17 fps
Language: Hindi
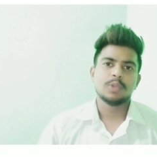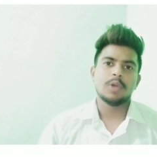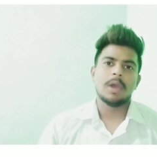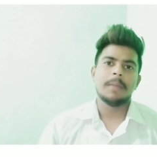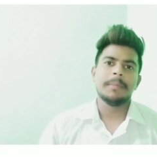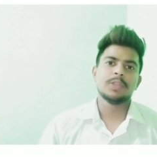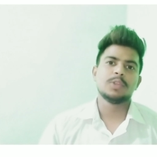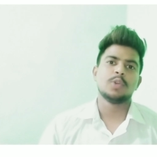तो
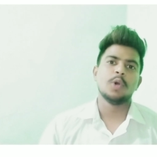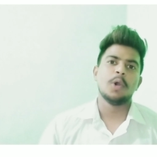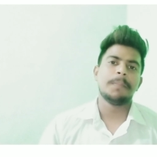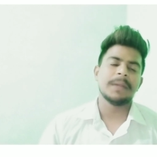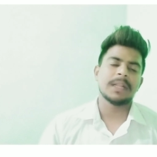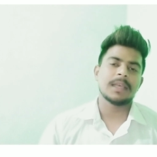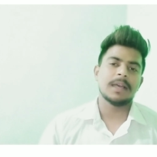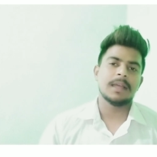हमें दो
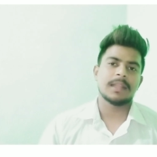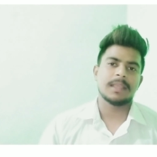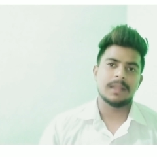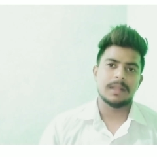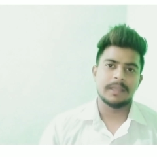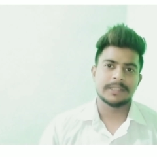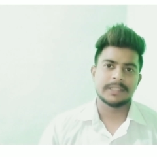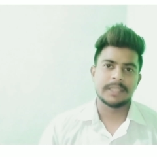प्रकार
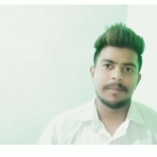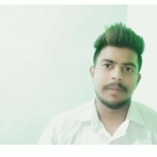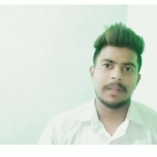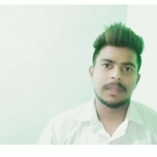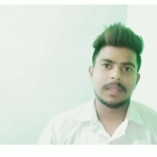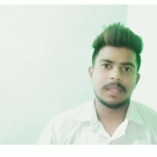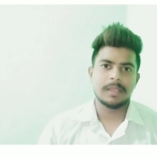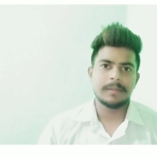के रास्ते
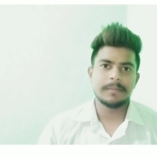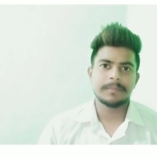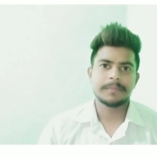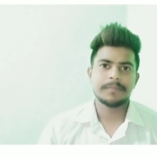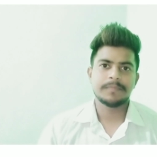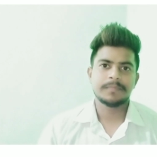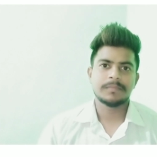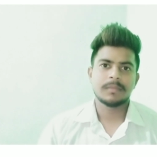मिलते
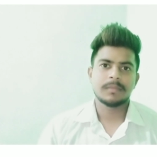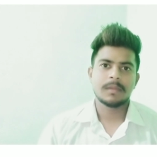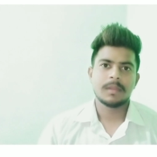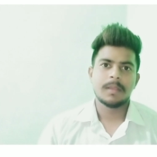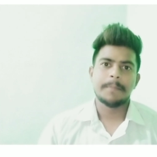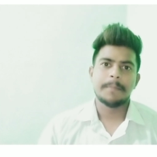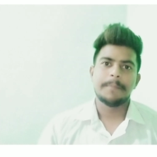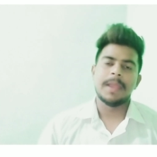
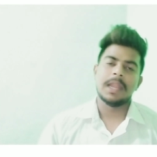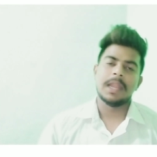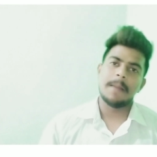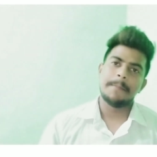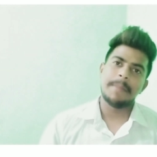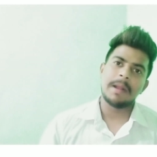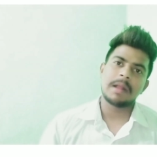हैं पहला